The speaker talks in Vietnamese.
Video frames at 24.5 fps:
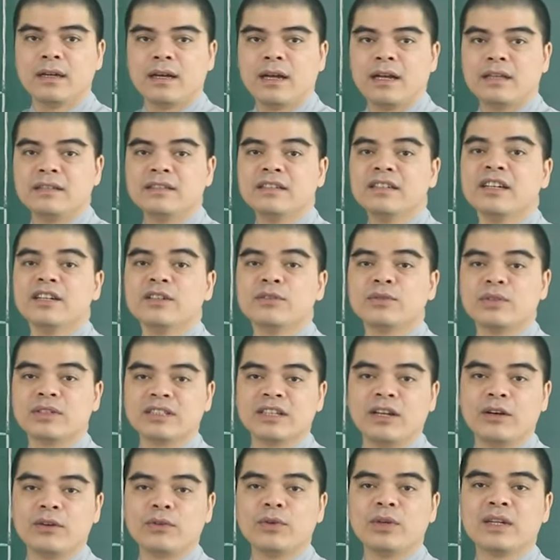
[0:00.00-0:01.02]
À, những người tuổi
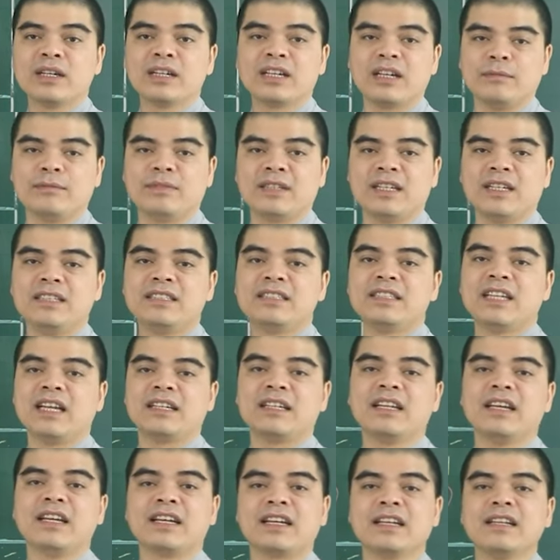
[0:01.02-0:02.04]
dậu luôn cảm thấy
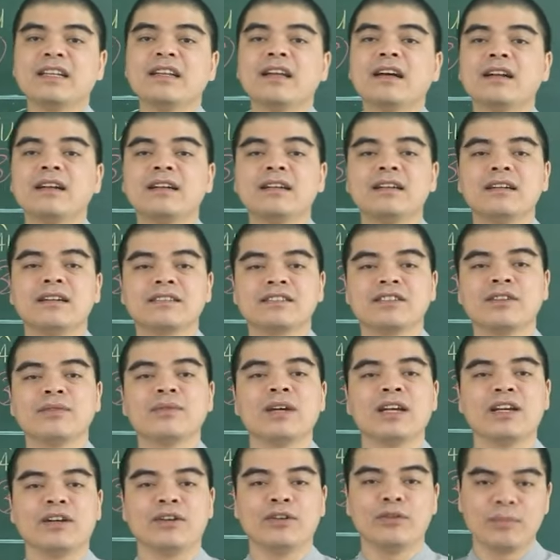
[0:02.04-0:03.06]
tràn đầy cái năng lượng
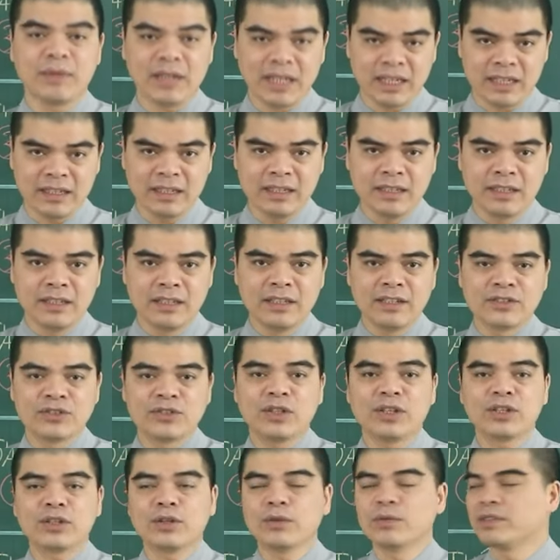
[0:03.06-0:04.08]
trong ngày hôm nay
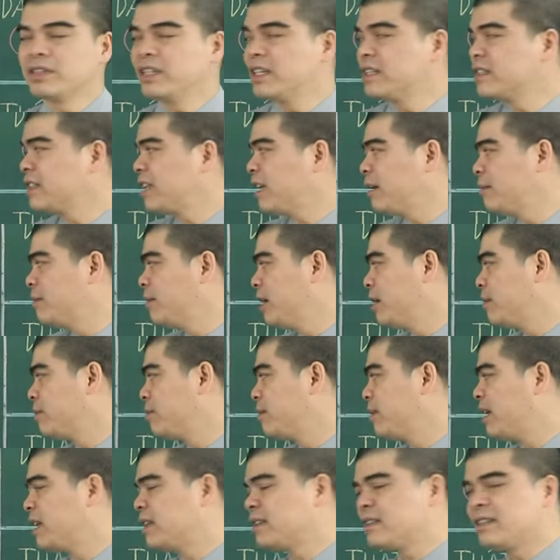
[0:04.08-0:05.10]
do được cục diện tam
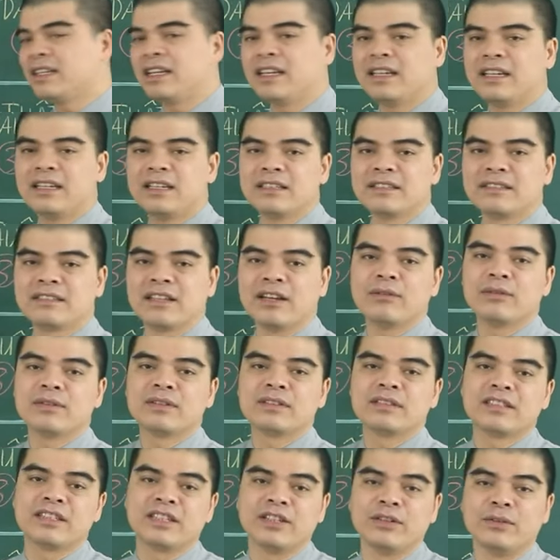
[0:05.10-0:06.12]
hợp là tị
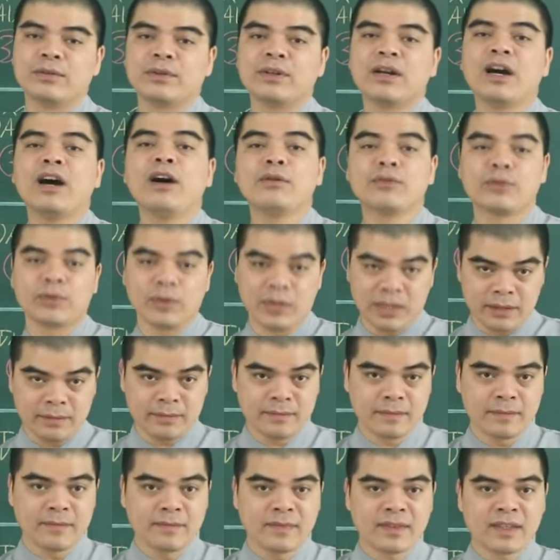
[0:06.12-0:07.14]
rộng xỉu nó hậu
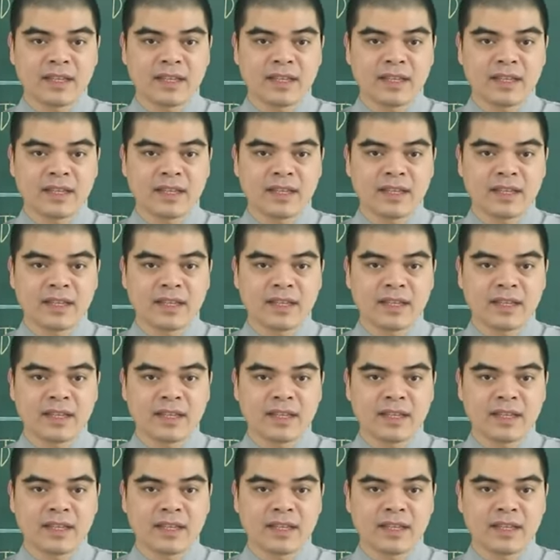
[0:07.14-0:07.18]
thuẫn.